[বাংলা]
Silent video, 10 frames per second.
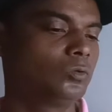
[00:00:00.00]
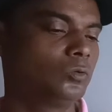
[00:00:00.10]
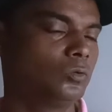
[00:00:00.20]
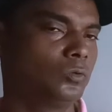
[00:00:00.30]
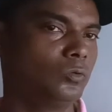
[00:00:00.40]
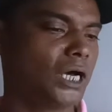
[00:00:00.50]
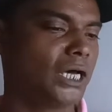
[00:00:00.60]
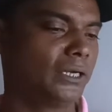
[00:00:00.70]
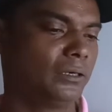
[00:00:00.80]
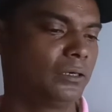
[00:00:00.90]
ওয়ান
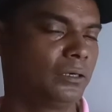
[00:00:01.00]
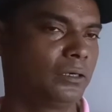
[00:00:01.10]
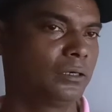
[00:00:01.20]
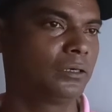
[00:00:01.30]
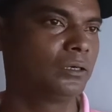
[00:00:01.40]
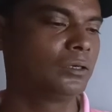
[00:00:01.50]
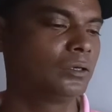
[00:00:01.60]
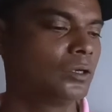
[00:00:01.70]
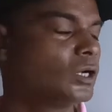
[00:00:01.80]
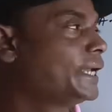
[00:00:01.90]

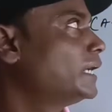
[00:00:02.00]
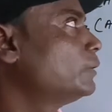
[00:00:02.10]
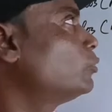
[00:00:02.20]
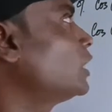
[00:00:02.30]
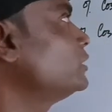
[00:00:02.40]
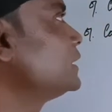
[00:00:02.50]
এখানে বলা হয়েছে কি